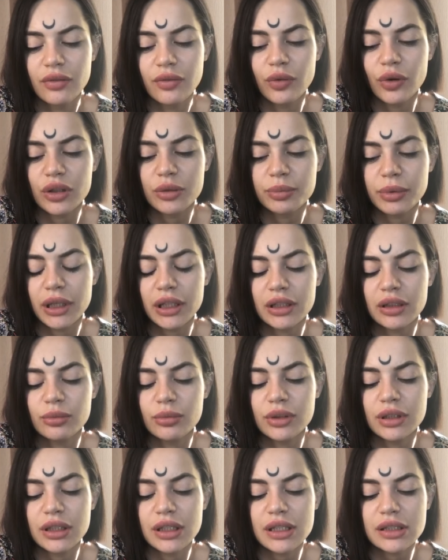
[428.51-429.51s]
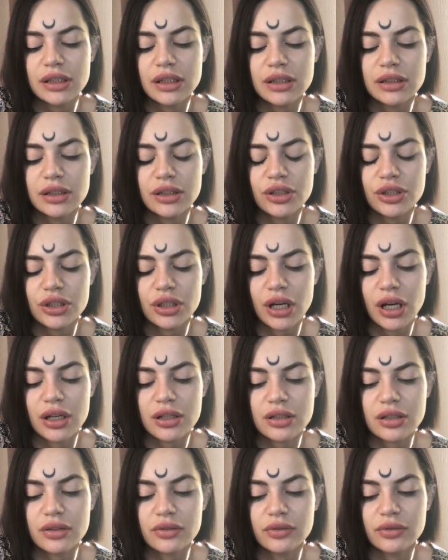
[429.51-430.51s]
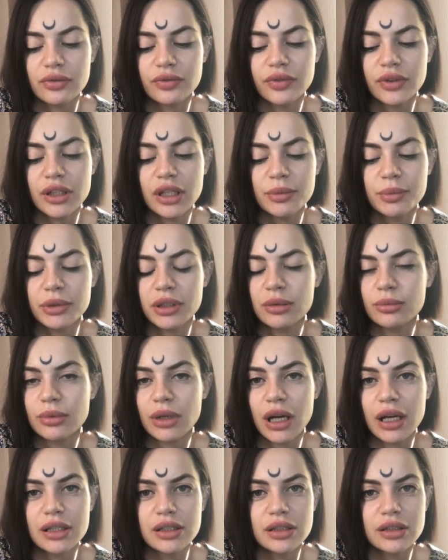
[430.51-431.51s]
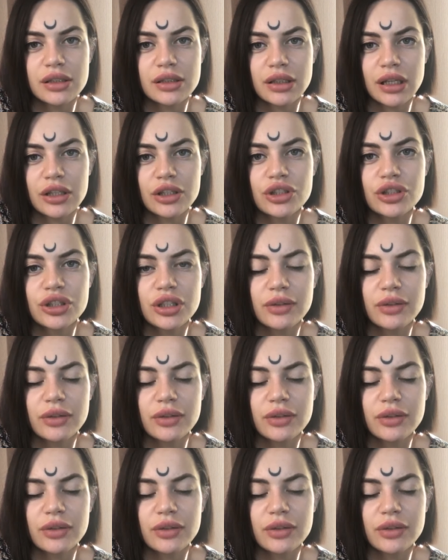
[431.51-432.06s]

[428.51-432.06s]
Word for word: Вот, поэтому если сейчас вы не понимаете, не знаете,